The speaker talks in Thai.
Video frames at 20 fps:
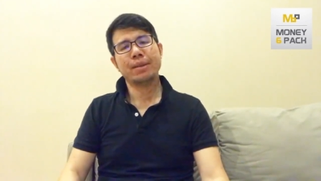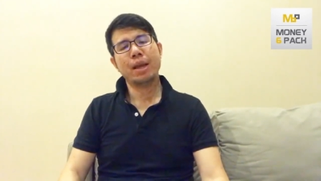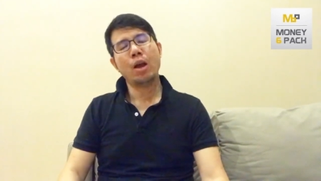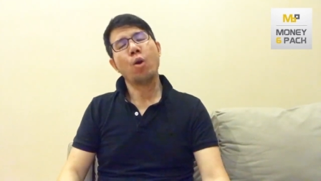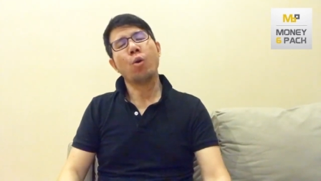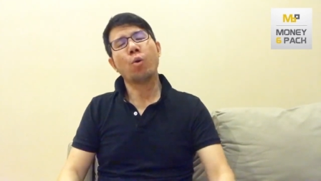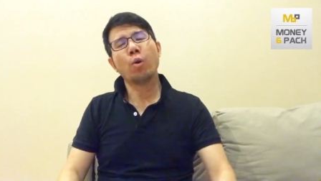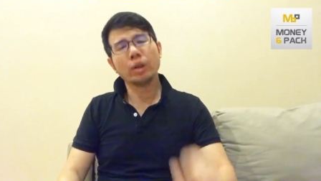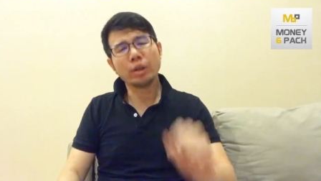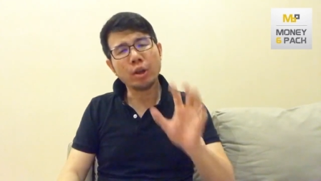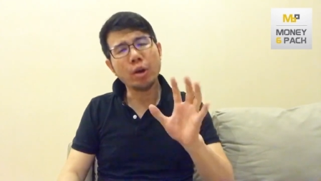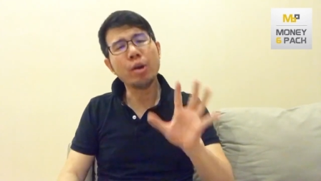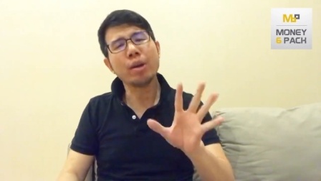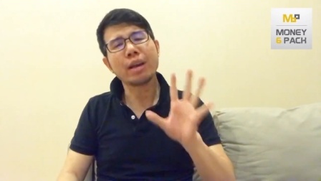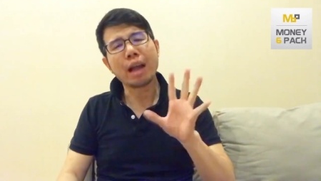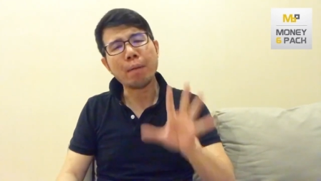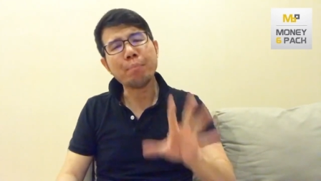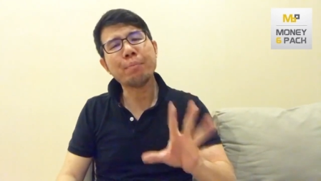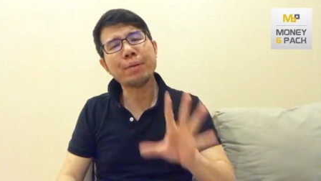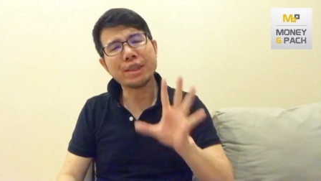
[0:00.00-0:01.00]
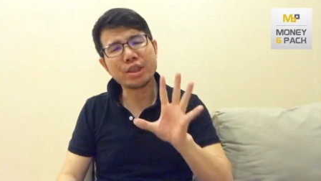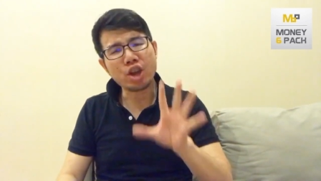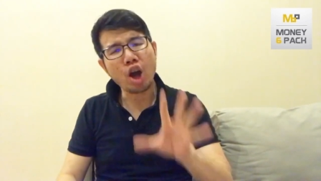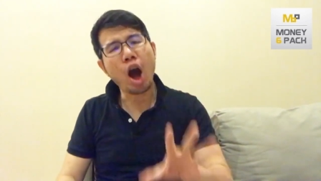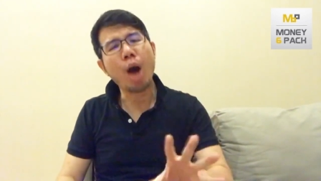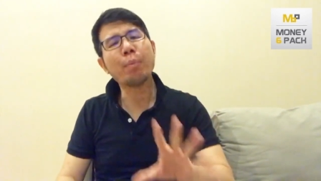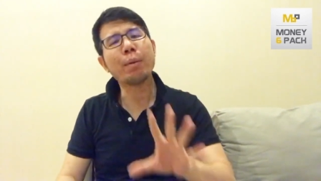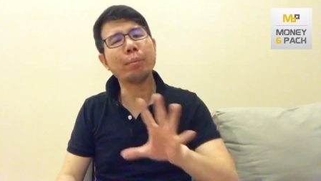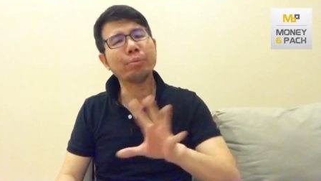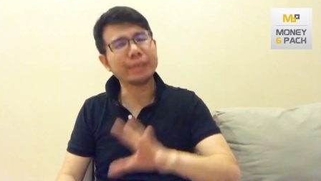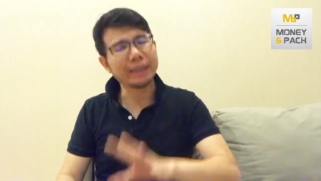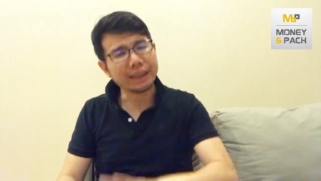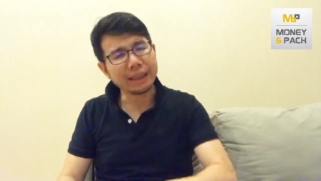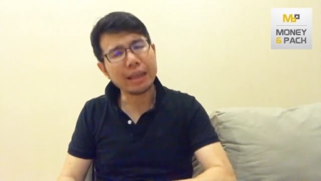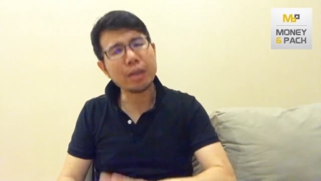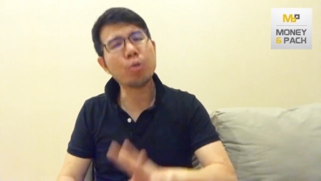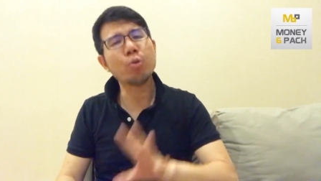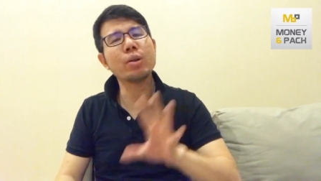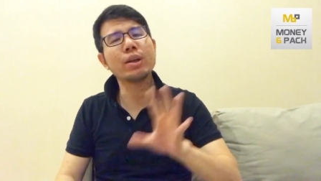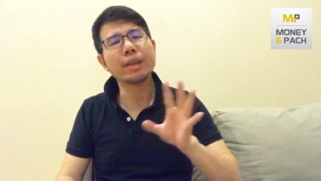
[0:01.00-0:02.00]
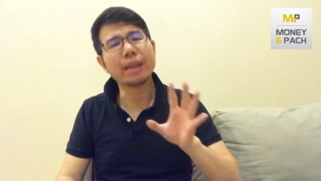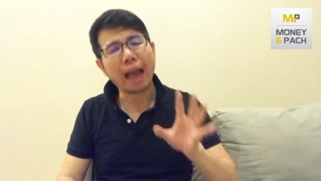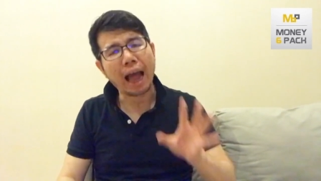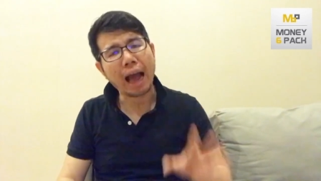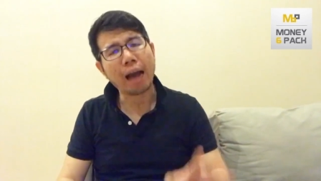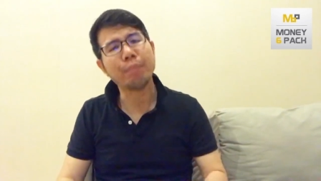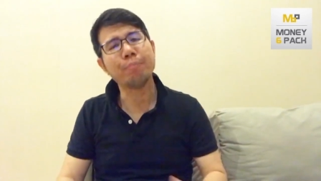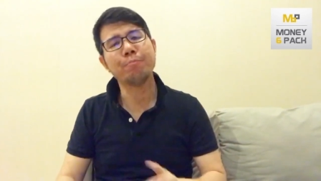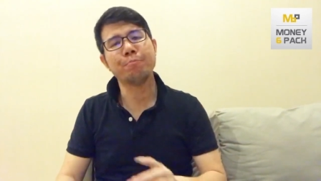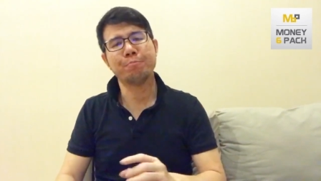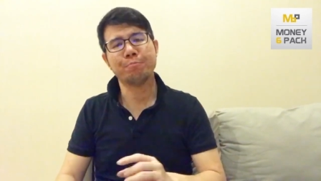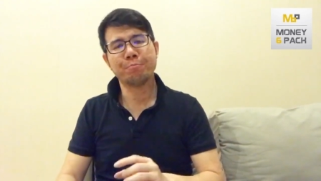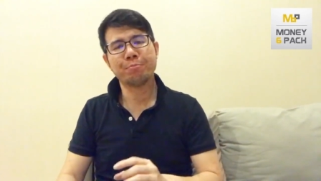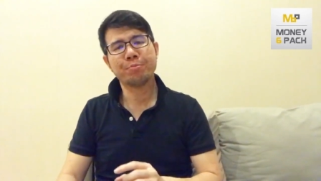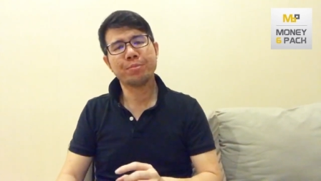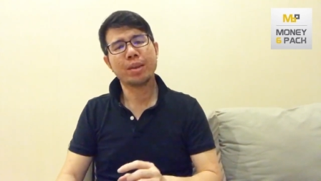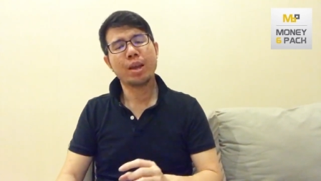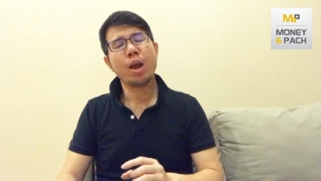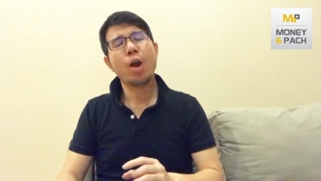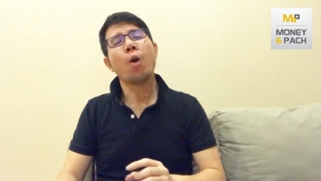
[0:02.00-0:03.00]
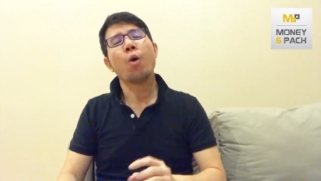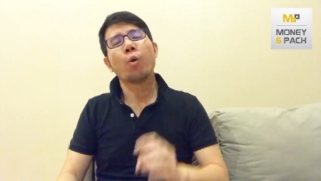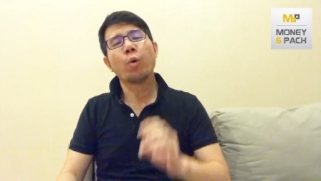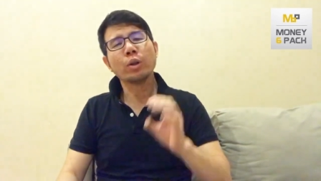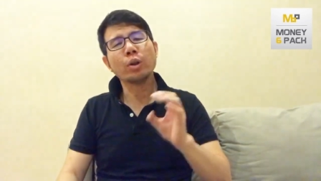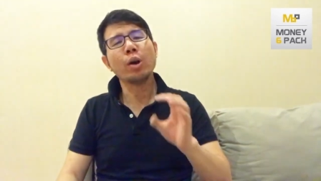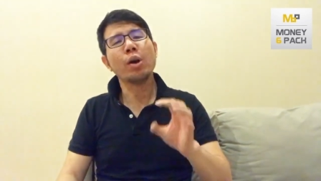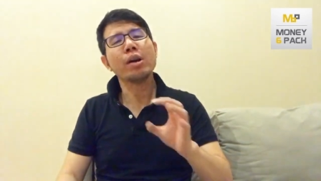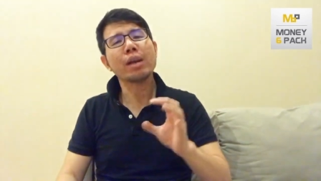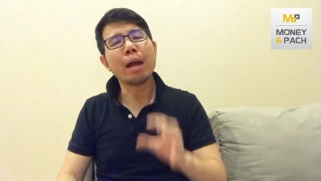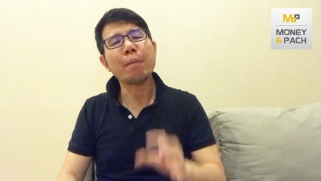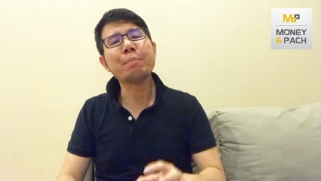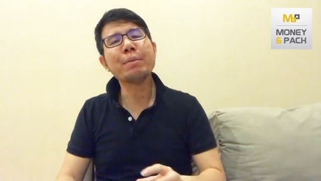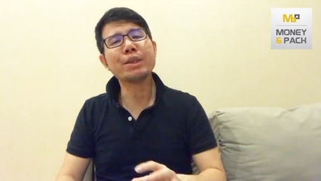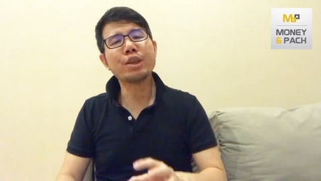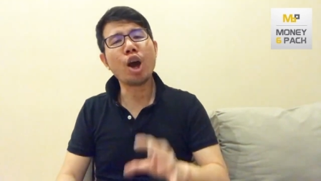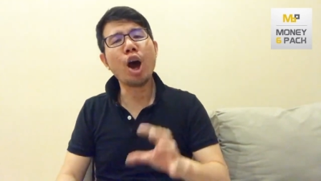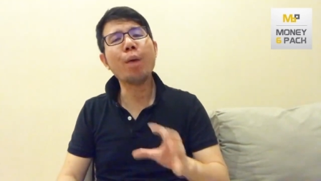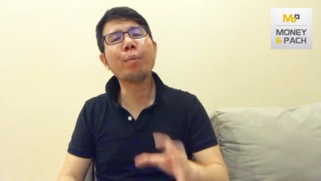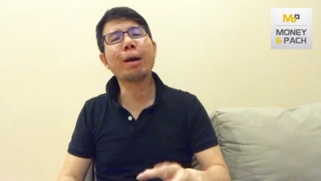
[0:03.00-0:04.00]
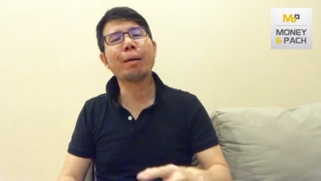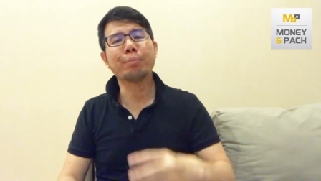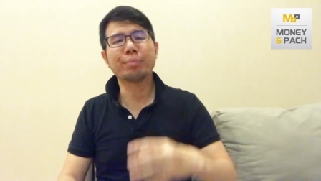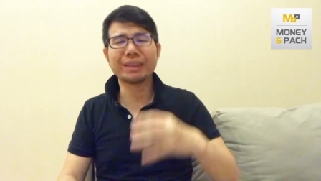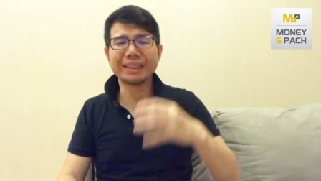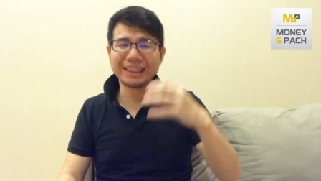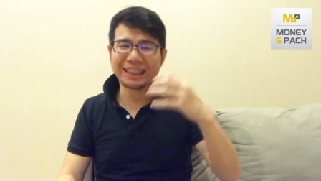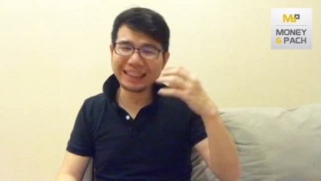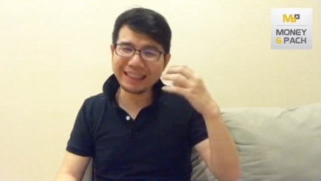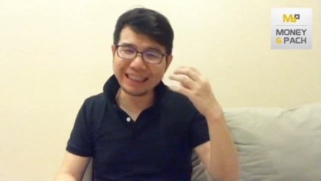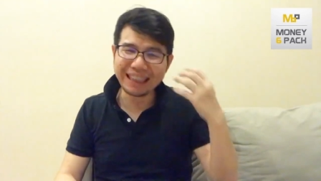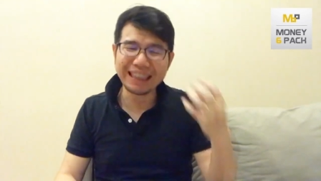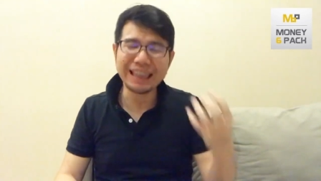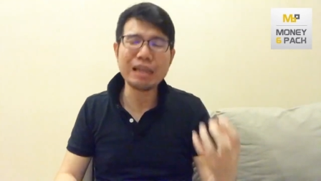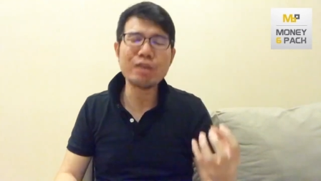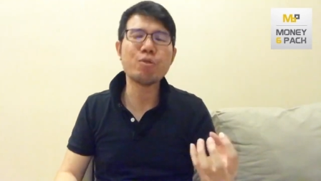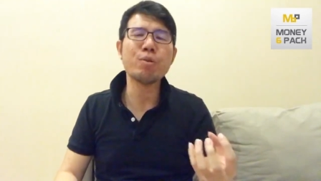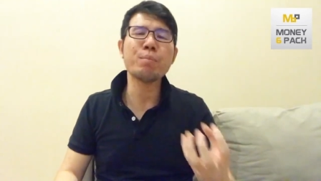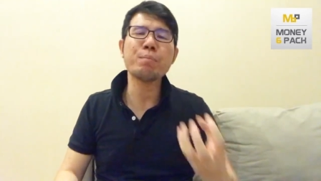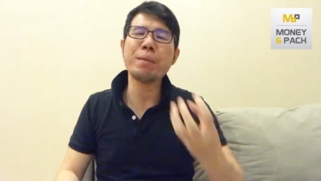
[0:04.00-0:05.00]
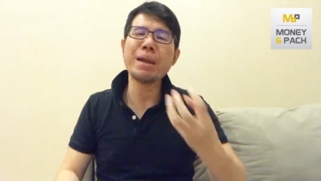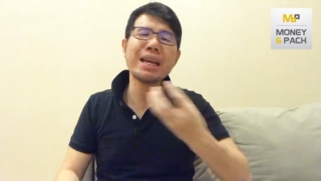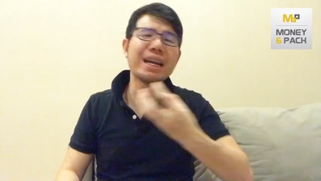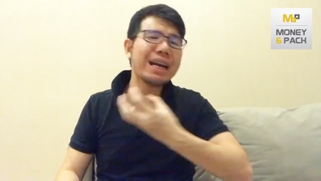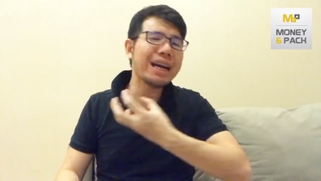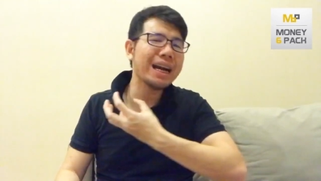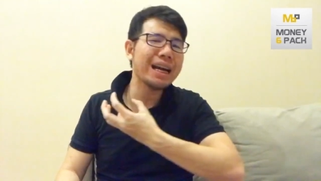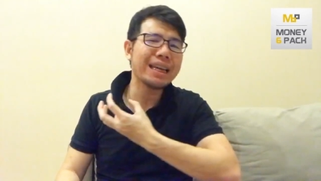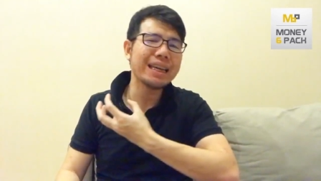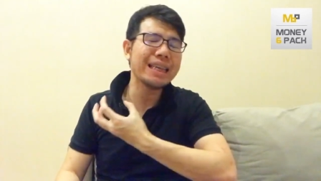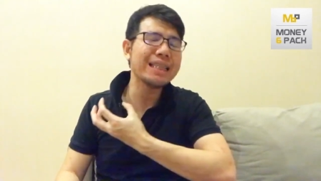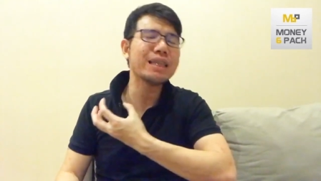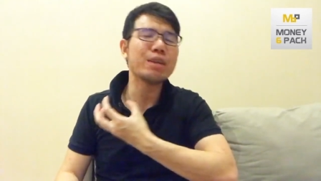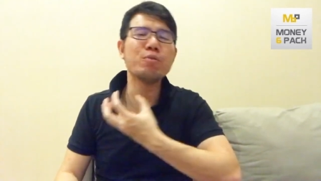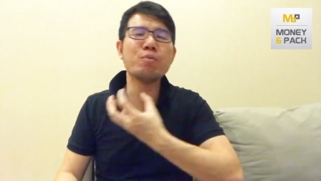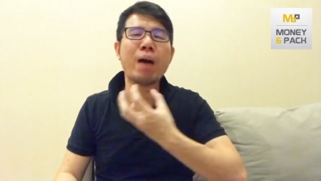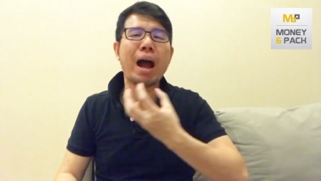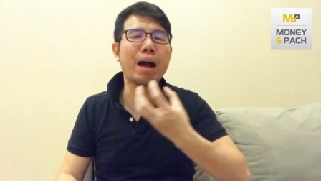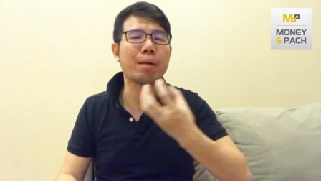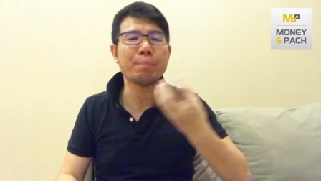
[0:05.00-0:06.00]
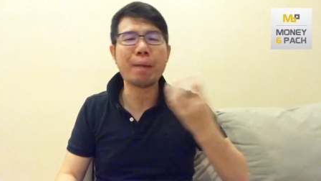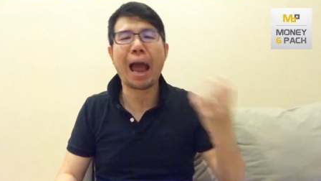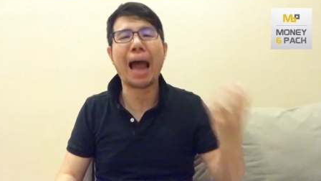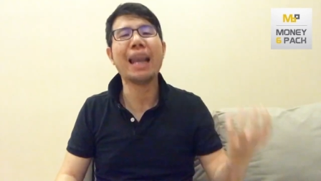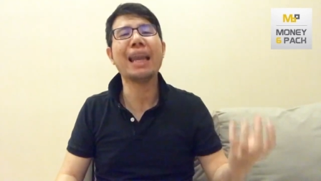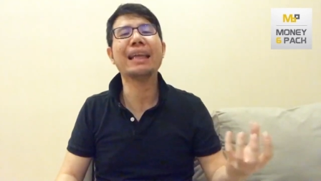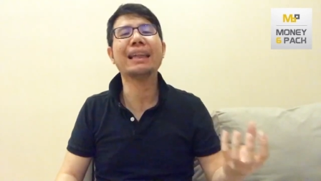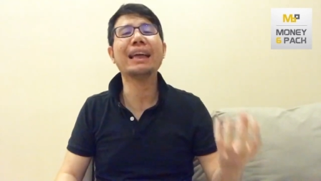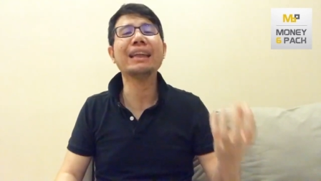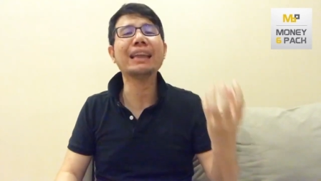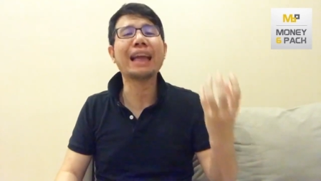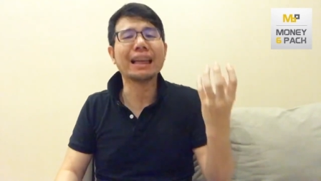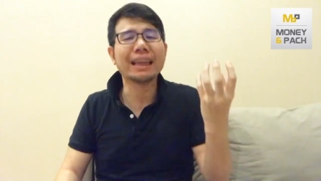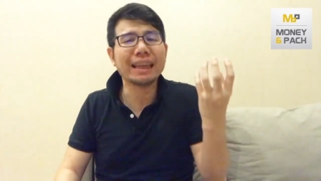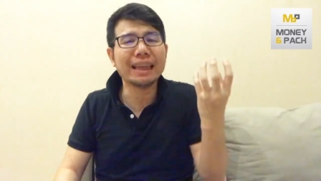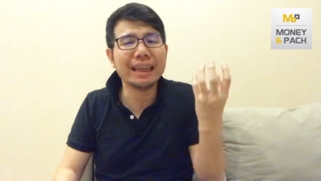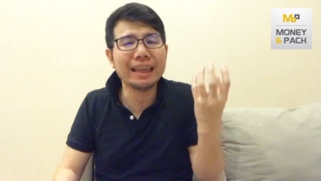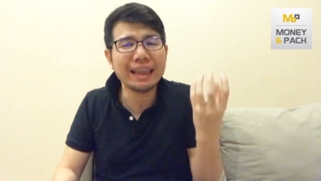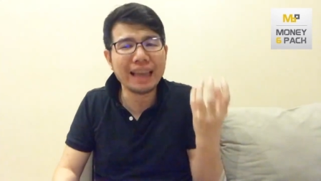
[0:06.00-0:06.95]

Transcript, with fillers: คุณต้องรับผิดชอบกับสิ่งที่คุณทำคุณต้องรับผิดชอบกับสิ่งที่คุณไม่เคยคิดจะวางแผนเลยตั้งแต่ทีแร